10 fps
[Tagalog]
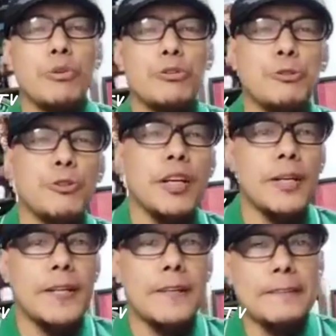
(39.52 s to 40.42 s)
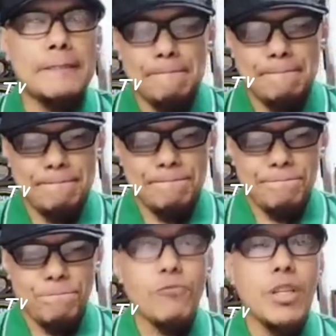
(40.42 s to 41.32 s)
gustong uh,
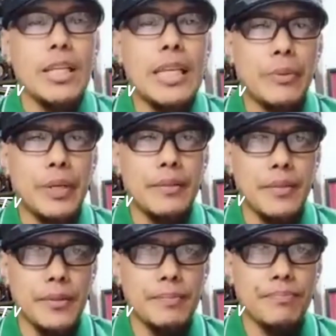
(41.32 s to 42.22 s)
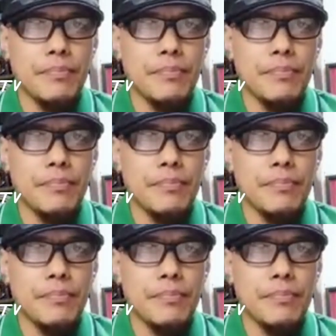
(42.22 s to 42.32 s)
linawin no?